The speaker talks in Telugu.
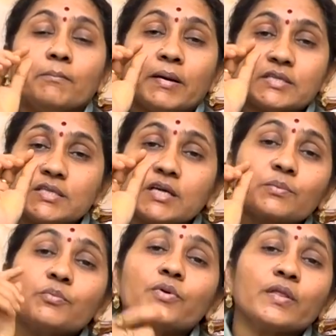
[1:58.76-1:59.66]

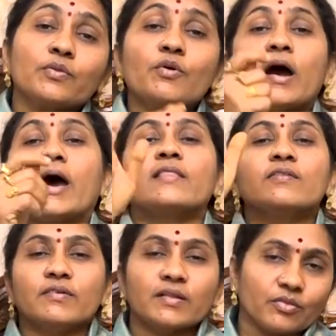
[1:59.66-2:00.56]
పచ్చకర్పూరంతో హారతి
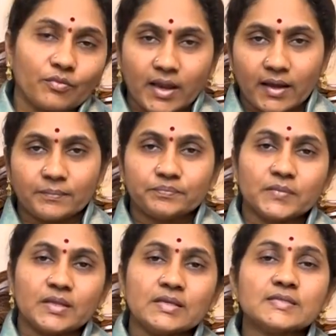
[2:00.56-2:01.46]
ఇవ్వడం ద్వారా
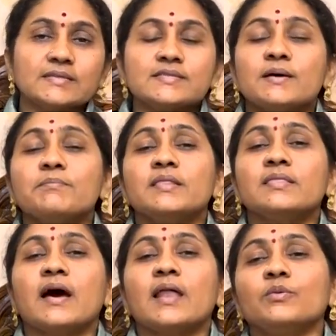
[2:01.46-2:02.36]
ఈ
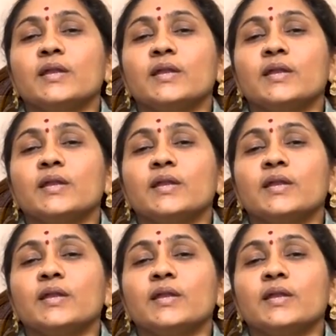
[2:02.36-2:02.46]
సత్సంబంధాలు